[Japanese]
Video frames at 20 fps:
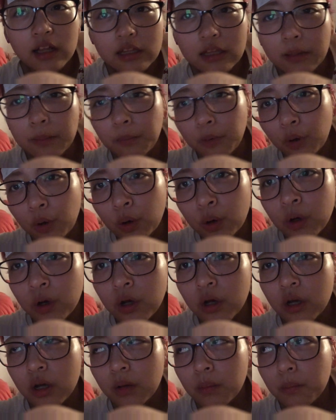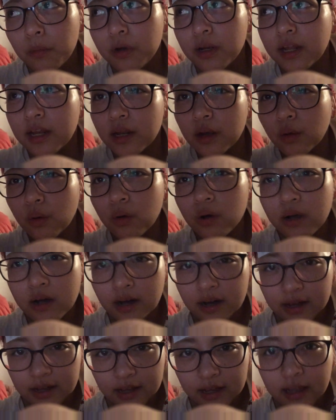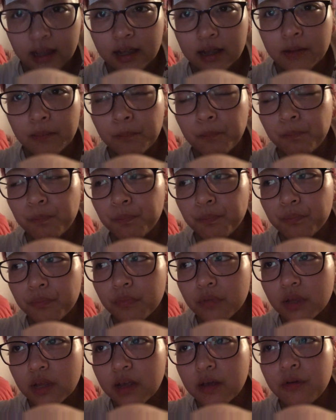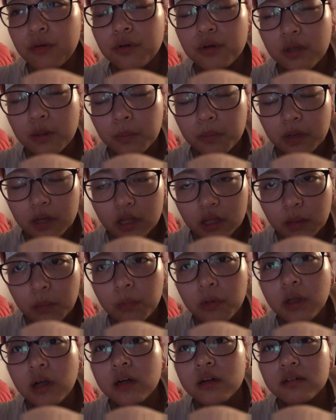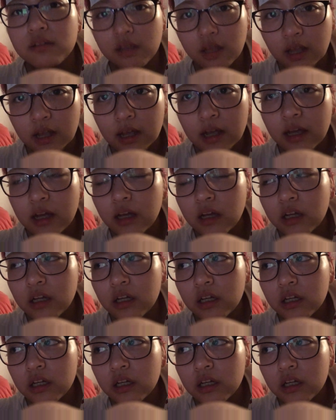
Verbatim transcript: でも森有今回インフルでも何でもなくて、